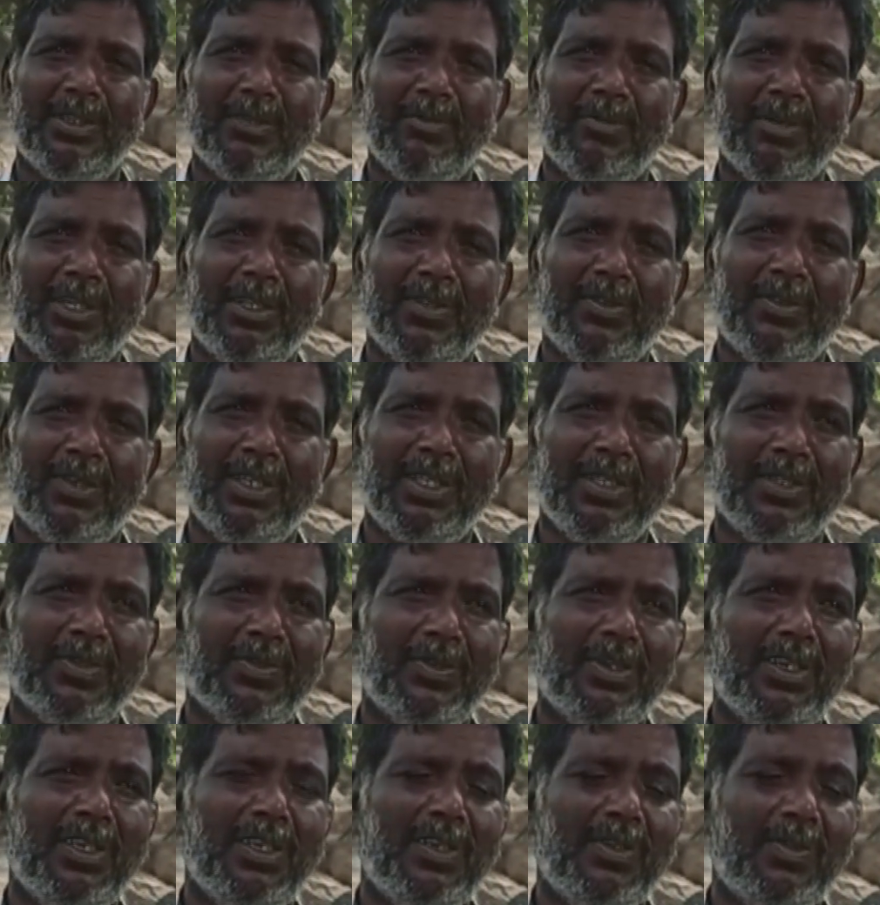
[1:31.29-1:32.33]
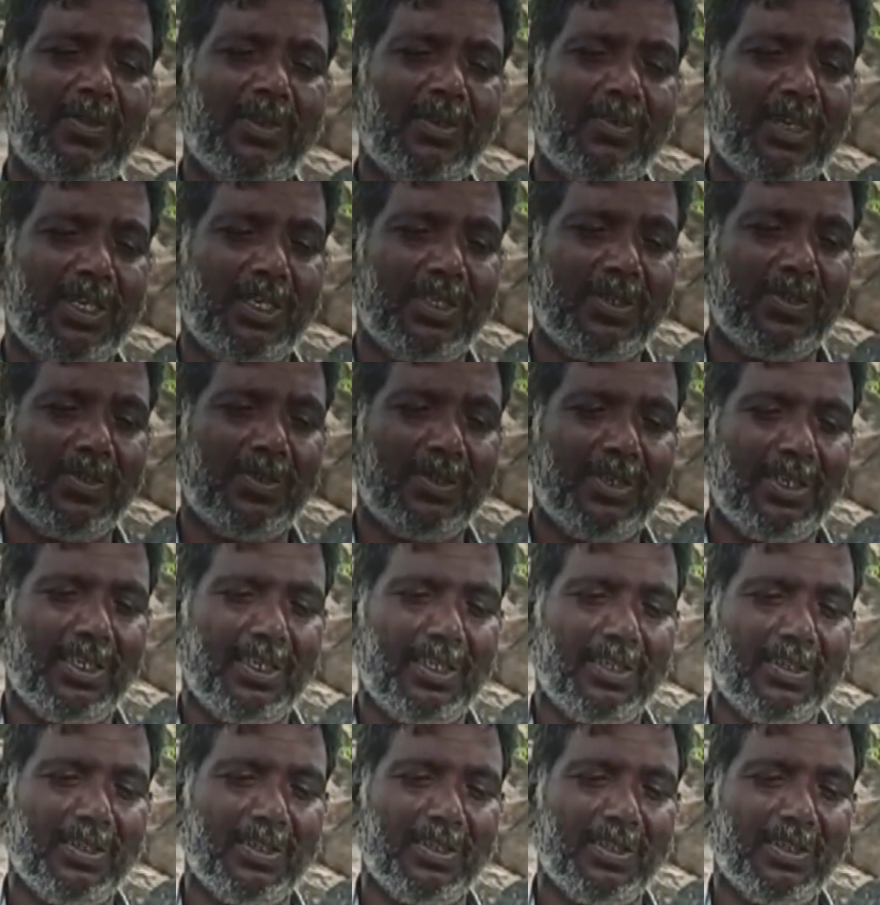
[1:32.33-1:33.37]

ఎంఆర్ఓ పట్టించుకోవట్లేదు ఎవరు పట్టించుకోవట్లేదు